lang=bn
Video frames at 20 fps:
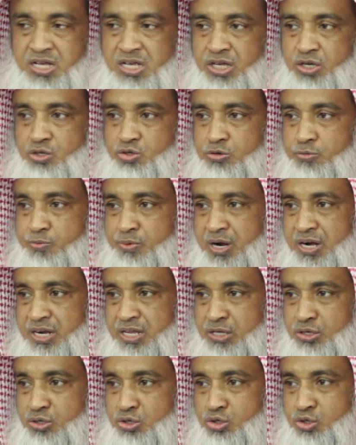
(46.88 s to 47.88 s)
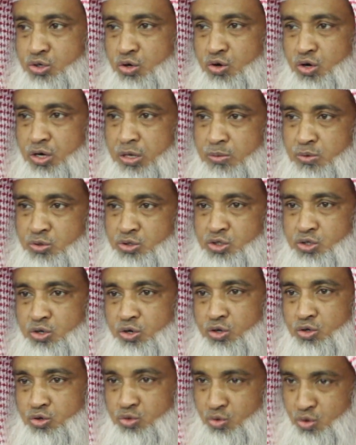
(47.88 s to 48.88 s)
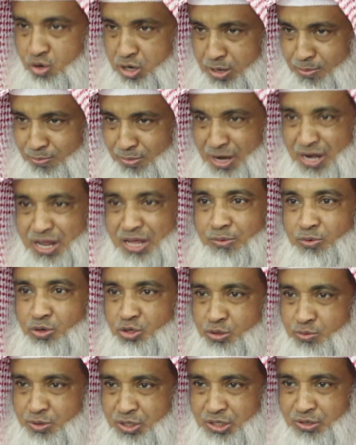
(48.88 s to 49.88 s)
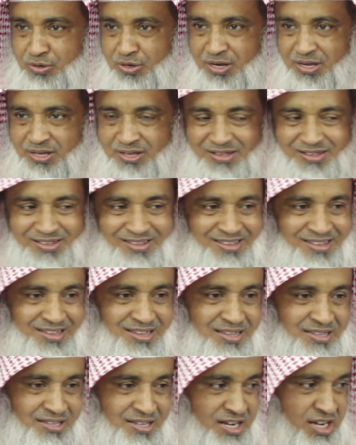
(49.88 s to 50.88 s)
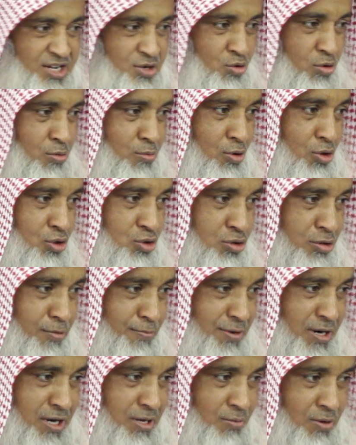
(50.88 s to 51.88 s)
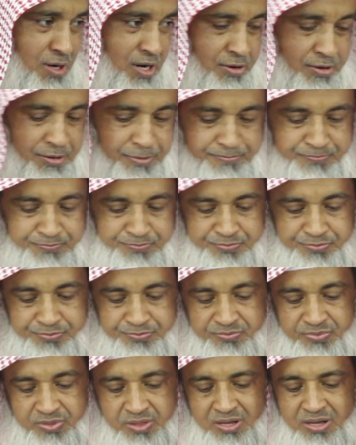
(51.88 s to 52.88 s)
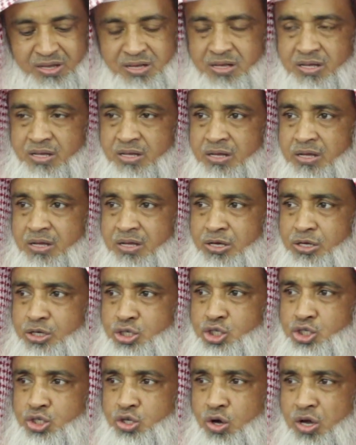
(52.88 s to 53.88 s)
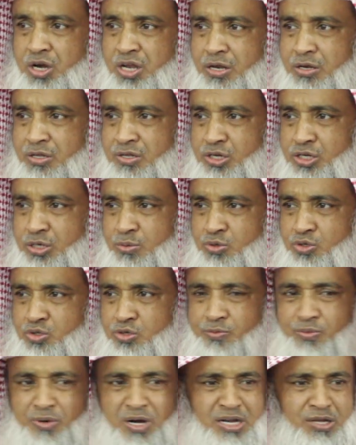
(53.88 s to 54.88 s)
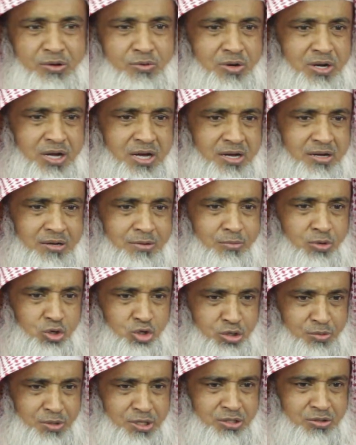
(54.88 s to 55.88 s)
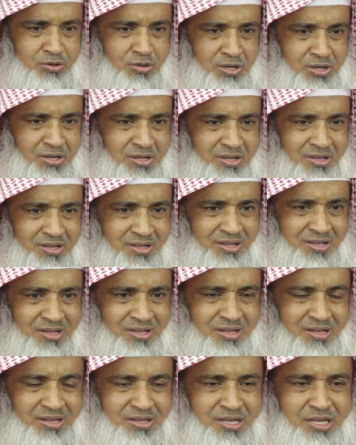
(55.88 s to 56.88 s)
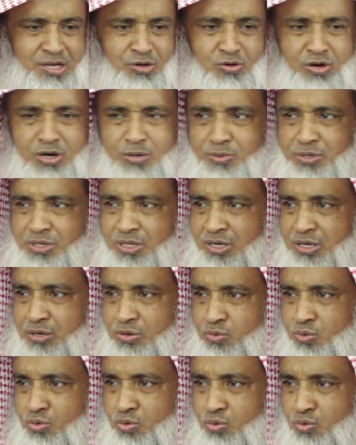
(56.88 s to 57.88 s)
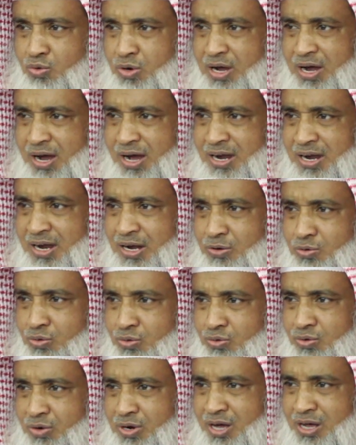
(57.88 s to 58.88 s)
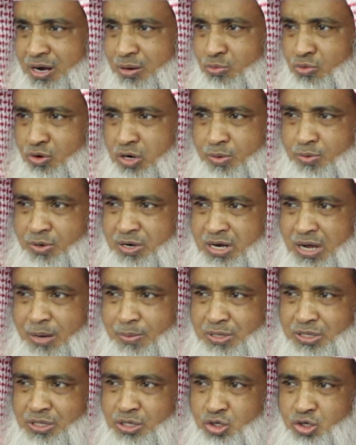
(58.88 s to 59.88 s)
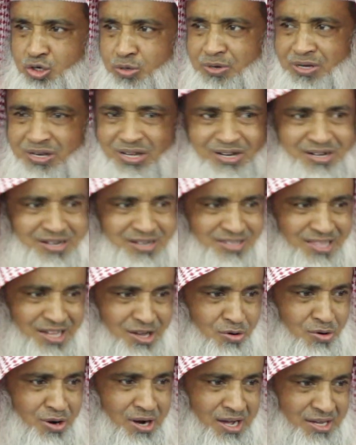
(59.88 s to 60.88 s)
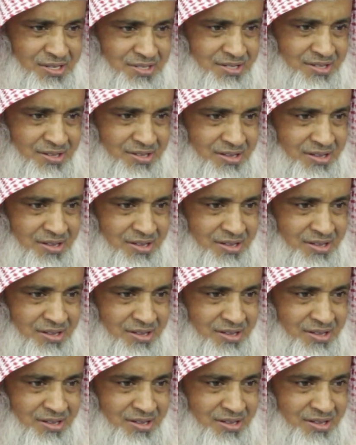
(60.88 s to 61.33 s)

কিছু প্রাণী জল এবং স্থল দুটা মিলেই বসবাস করে যেটাকে উভয়চর প্রাণী বলা হয় স্থলের যে সমস্ত প্রাণীগুলা বসবাস করে এগুলোর মধ্যে কোনগুলো হালাল কোনগুলো হারাম মোটামুটি আমাদের সবারই একটা ধারণা আছে